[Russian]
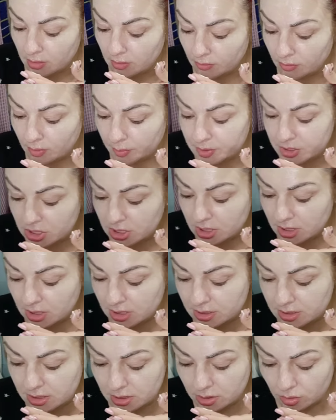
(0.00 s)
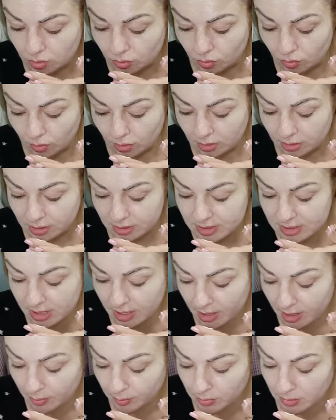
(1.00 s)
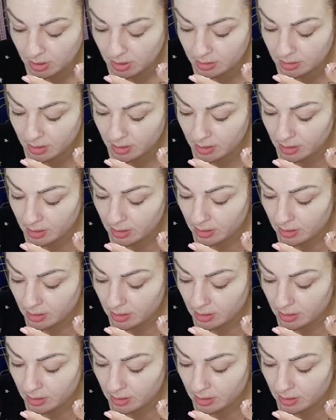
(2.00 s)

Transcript: вообще ретинол, тиамин.